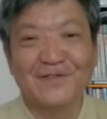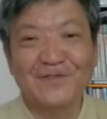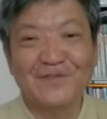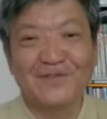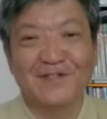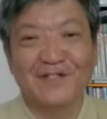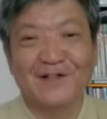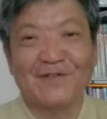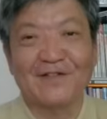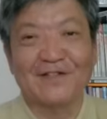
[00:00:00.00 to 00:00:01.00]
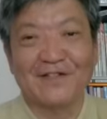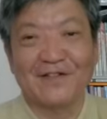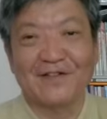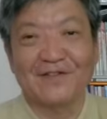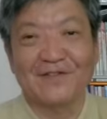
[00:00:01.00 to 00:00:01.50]
日本に嫌われて
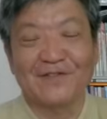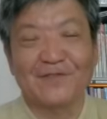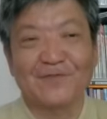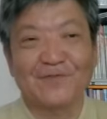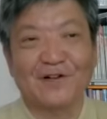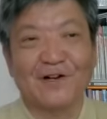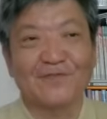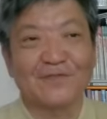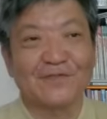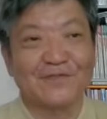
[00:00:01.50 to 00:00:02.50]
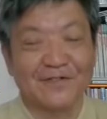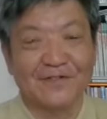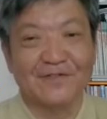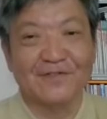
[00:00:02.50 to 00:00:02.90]
ねいいことがあるんですかね